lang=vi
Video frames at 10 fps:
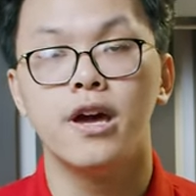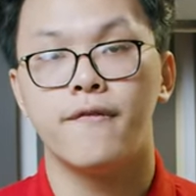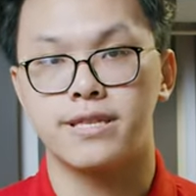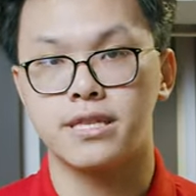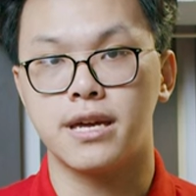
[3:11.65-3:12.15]

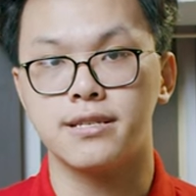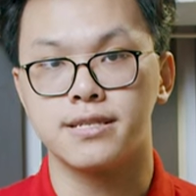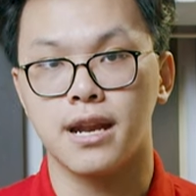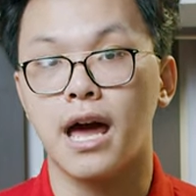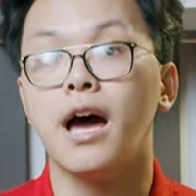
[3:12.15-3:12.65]
và sẽ thấy được
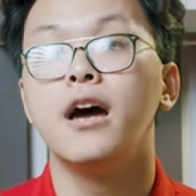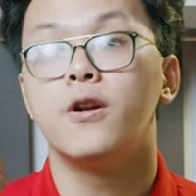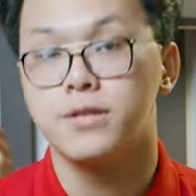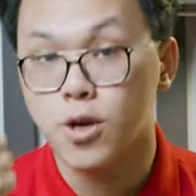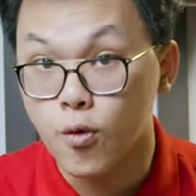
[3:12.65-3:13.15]
rằng là
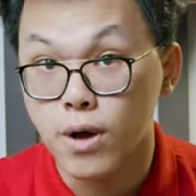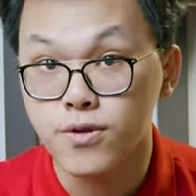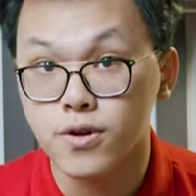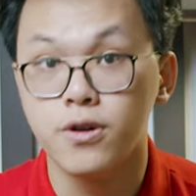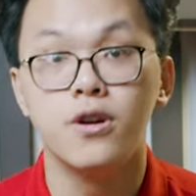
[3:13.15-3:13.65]
nó sẽ có
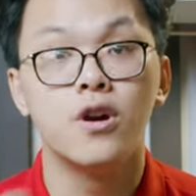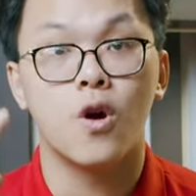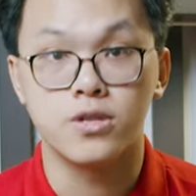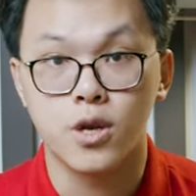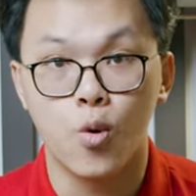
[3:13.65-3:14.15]
router,
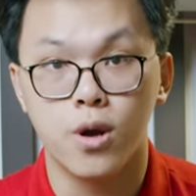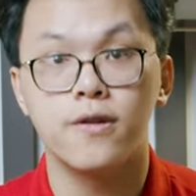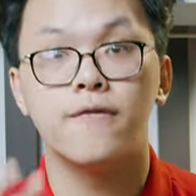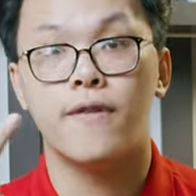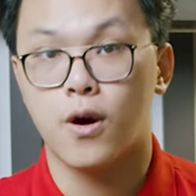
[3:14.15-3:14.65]
có dây nguồn
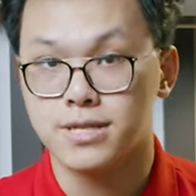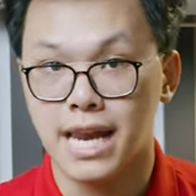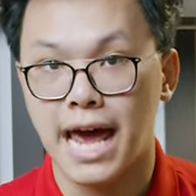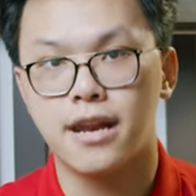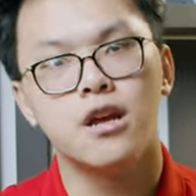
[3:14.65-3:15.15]
và có dây
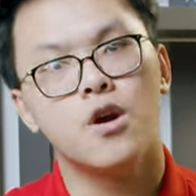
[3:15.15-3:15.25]
LAN.